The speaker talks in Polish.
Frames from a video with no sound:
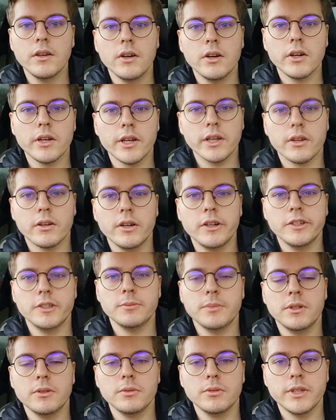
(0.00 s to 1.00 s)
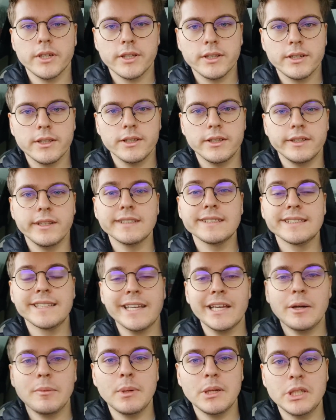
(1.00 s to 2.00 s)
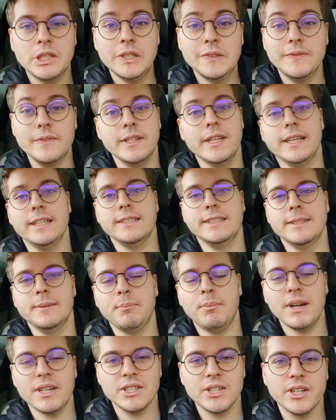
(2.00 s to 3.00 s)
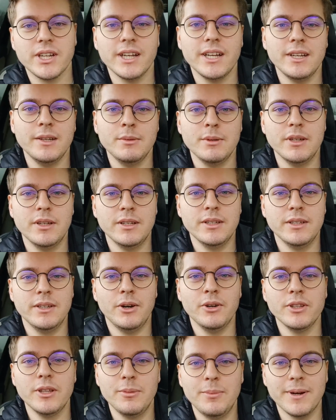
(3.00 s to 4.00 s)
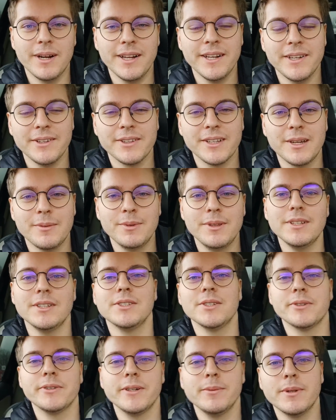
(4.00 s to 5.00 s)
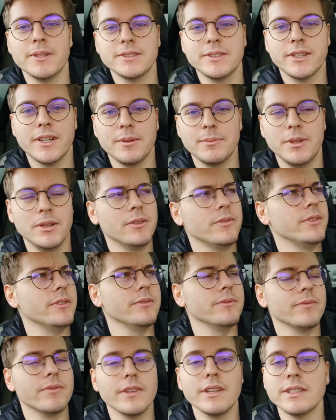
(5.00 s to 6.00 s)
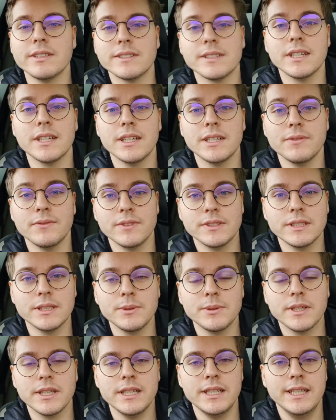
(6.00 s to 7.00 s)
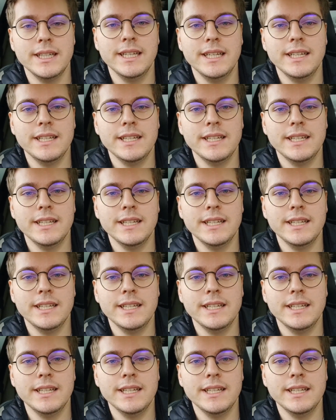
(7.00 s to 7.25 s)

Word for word: Ok, kolejny meldunek, nieznajoma, dziwna paczka e, odebrana od Kamila. Dziękuję bardzo Kamilowi za wysyłkę.